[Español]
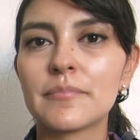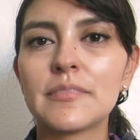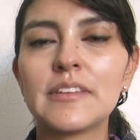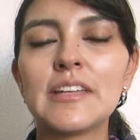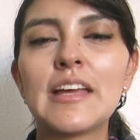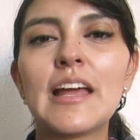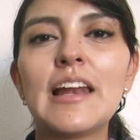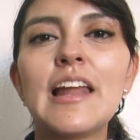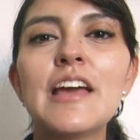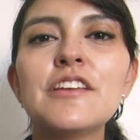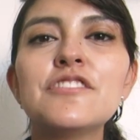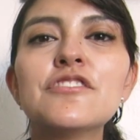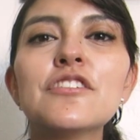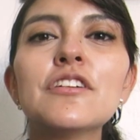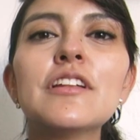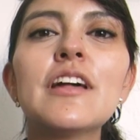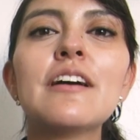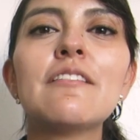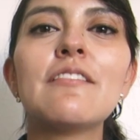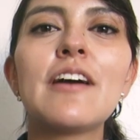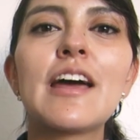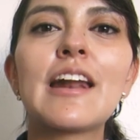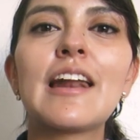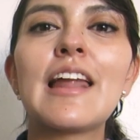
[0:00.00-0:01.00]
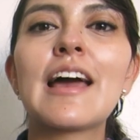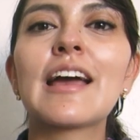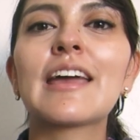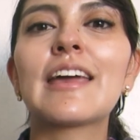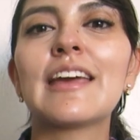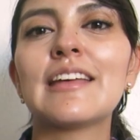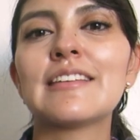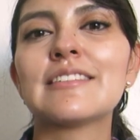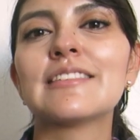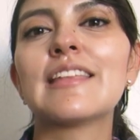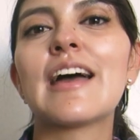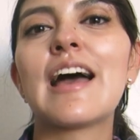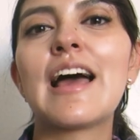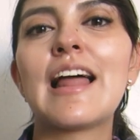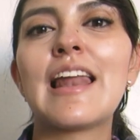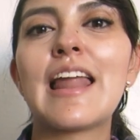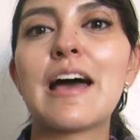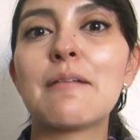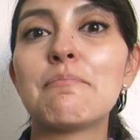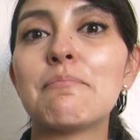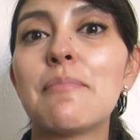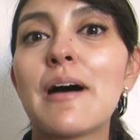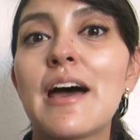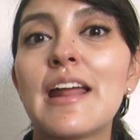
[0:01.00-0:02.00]
Y el hecho de verla que está a
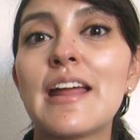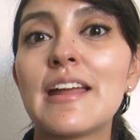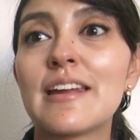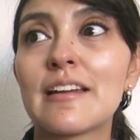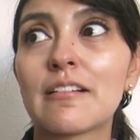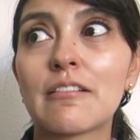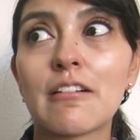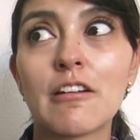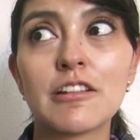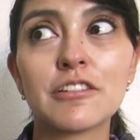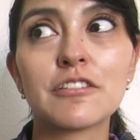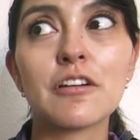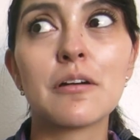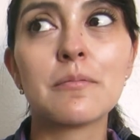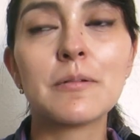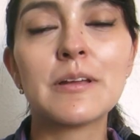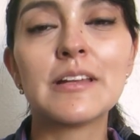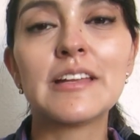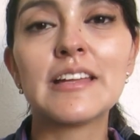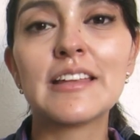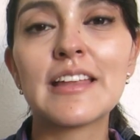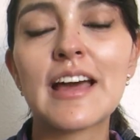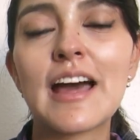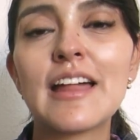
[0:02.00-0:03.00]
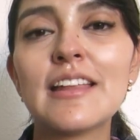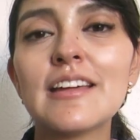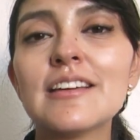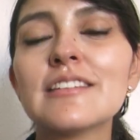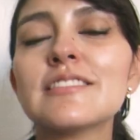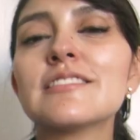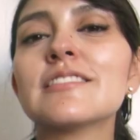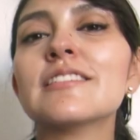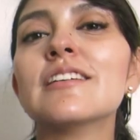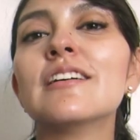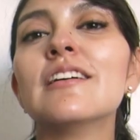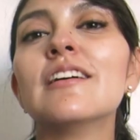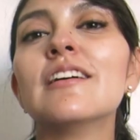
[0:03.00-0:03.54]
la par en cuanto a habilidades